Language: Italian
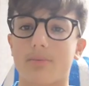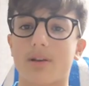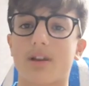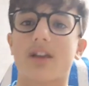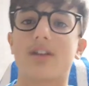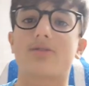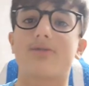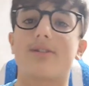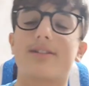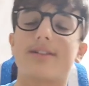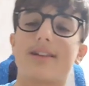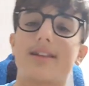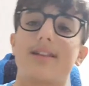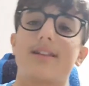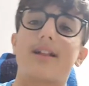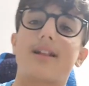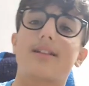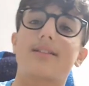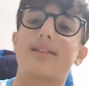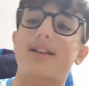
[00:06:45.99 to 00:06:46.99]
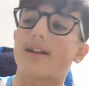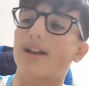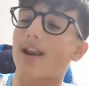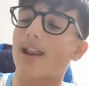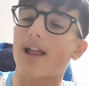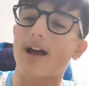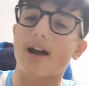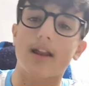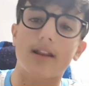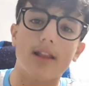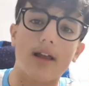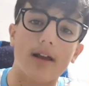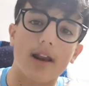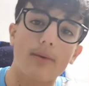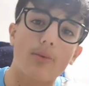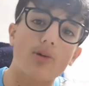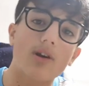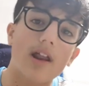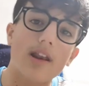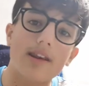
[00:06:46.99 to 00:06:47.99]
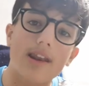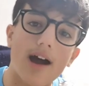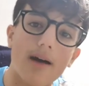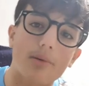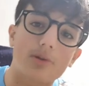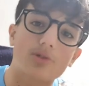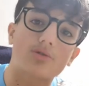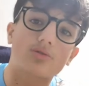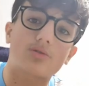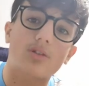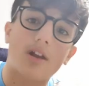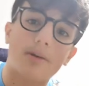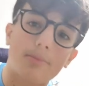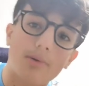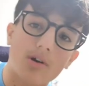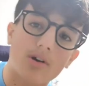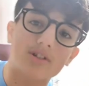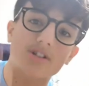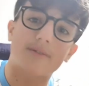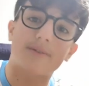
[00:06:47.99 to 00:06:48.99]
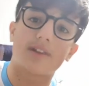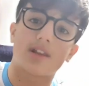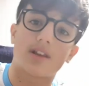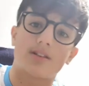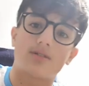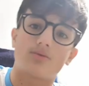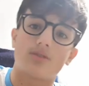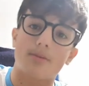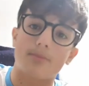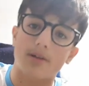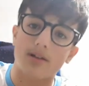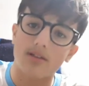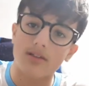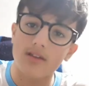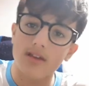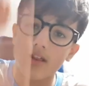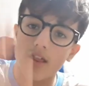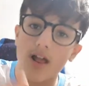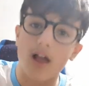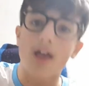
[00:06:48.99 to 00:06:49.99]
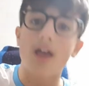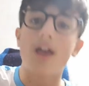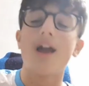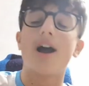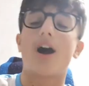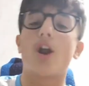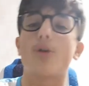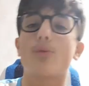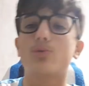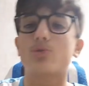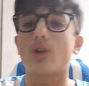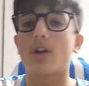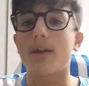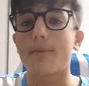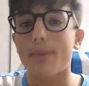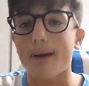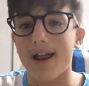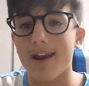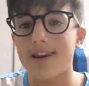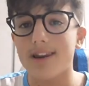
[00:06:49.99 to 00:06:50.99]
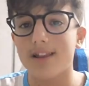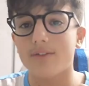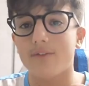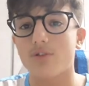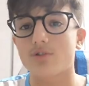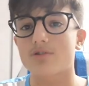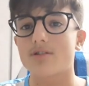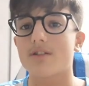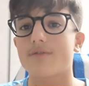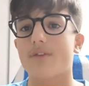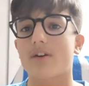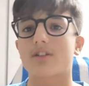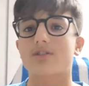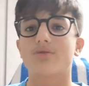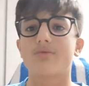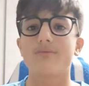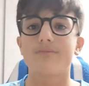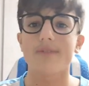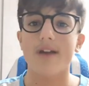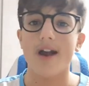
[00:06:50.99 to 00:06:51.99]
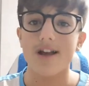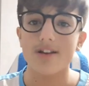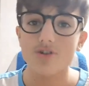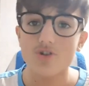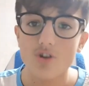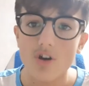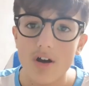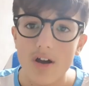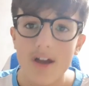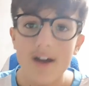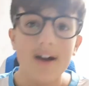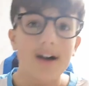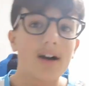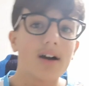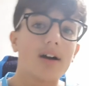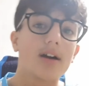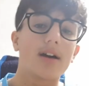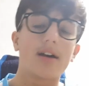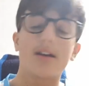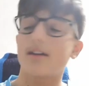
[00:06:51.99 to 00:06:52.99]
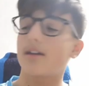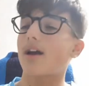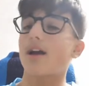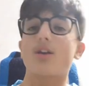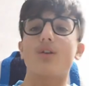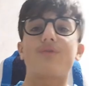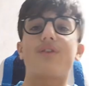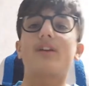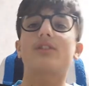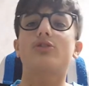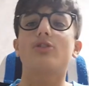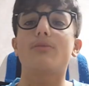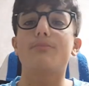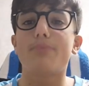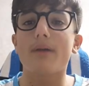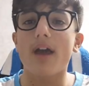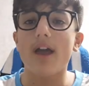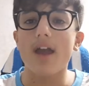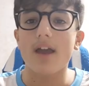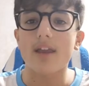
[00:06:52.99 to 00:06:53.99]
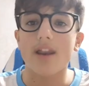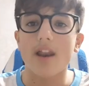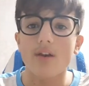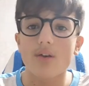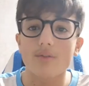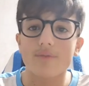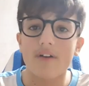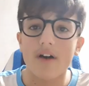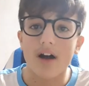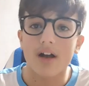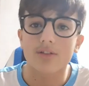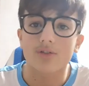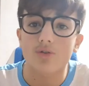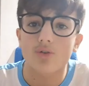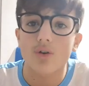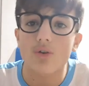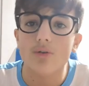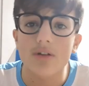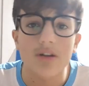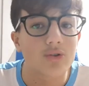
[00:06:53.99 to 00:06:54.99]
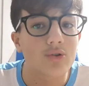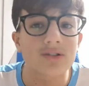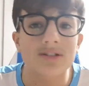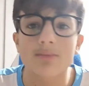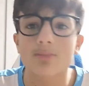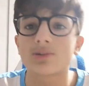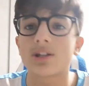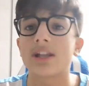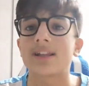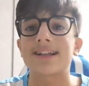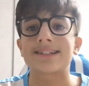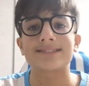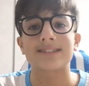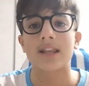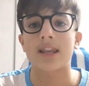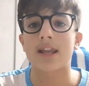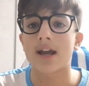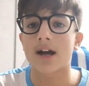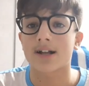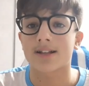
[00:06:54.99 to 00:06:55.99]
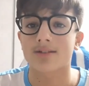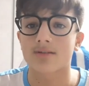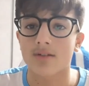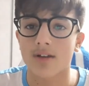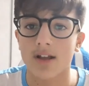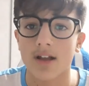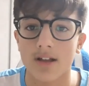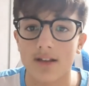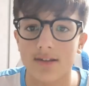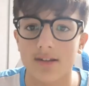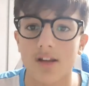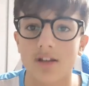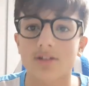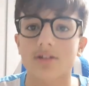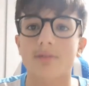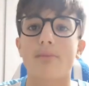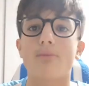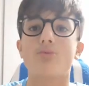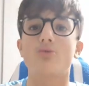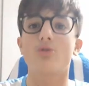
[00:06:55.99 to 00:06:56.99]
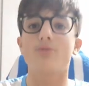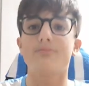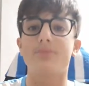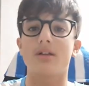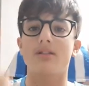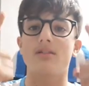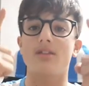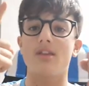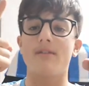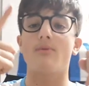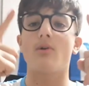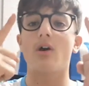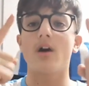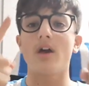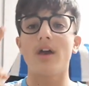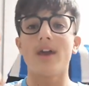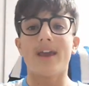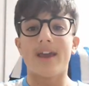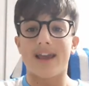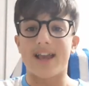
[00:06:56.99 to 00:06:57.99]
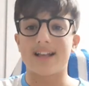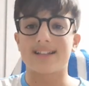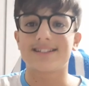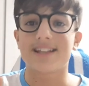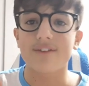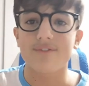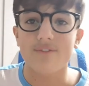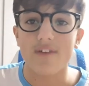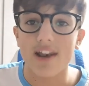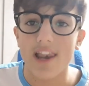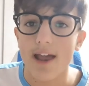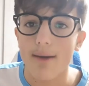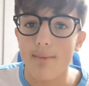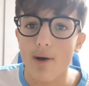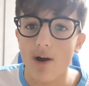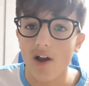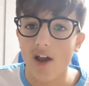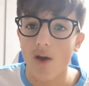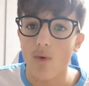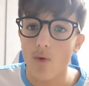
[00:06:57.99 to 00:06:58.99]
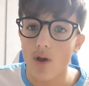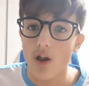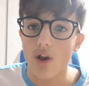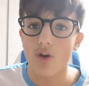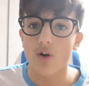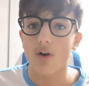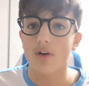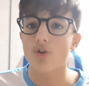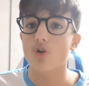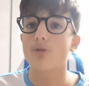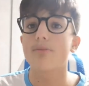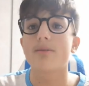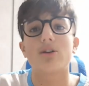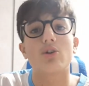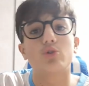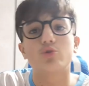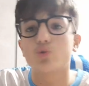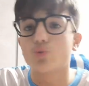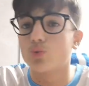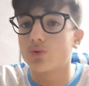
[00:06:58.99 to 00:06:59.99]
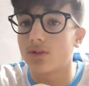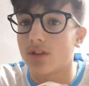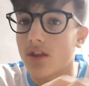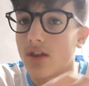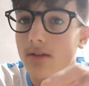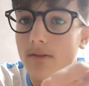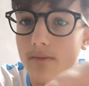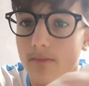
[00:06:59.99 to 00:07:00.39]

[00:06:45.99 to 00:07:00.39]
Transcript: perché sono andati da, da, da, da Cremona a Napoli sotto la pioggia a vedersi una partita, hanno avuto le palle così di farsi un viaggio e hanno fatto bene, hanno fatto. E noi siamo delle teste di cazzo, ragazzi. Adesso abbiamo un obiettivo. E se falliamo anche quello, io meno tutti.